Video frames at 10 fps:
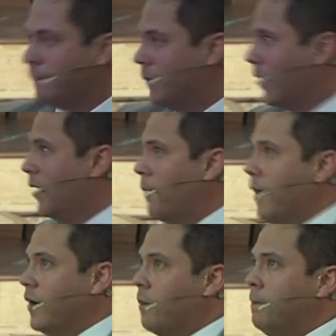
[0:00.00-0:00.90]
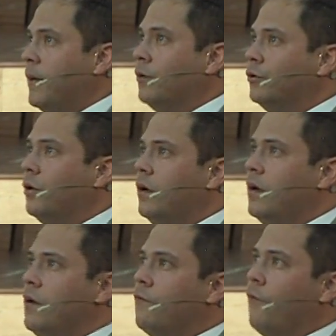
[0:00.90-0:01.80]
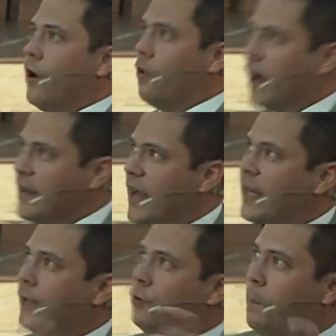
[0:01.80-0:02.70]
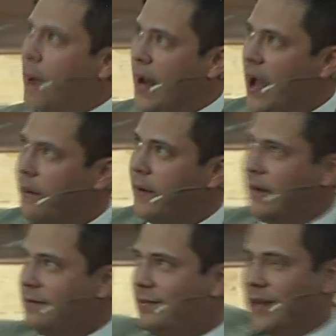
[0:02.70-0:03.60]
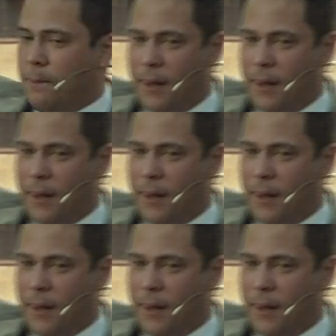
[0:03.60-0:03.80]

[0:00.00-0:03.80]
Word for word: Me quedan varios minutos. Fueron halladas tus palabras, las